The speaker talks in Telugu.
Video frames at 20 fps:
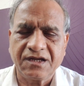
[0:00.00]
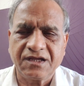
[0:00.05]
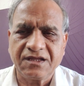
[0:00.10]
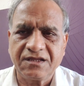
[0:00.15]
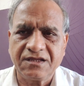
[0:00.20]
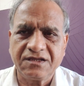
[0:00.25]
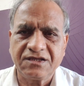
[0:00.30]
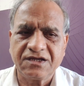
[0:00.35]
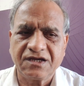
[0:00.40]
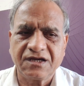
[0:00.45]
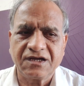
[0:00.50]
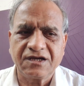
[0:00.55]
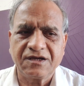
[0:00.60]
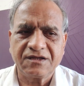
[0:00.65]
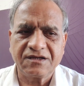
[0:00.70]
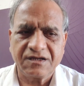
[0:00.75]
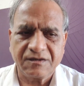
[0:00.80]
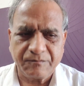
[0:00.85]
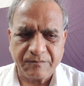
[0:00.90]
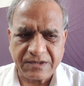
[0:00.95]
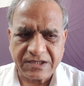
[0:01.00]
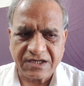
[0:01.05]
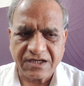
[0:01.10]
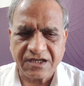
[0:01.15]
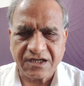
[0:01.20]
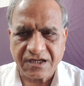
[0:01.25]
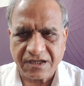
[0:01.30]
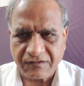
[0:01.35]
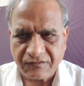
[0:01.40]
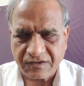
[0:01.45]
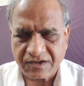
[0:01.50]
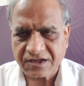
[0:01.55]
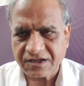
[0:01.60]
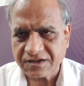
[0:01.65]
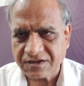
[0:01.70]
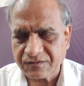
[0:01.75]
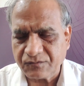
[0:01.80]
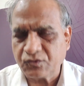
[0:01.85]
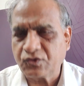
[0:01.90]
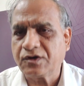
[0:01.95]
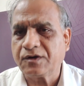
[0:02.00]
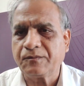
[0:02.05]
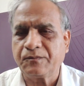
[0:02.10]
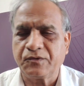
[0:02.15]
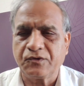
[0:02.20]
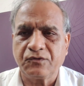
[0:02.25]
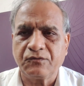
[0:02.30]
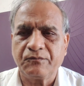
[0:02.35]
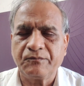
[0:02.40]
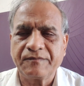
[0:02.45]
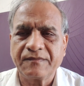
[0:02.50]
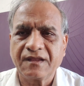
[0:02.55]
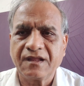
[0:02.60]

రాజ్యాంగ పరంగా అవకాశం ఉన్నప్పుడు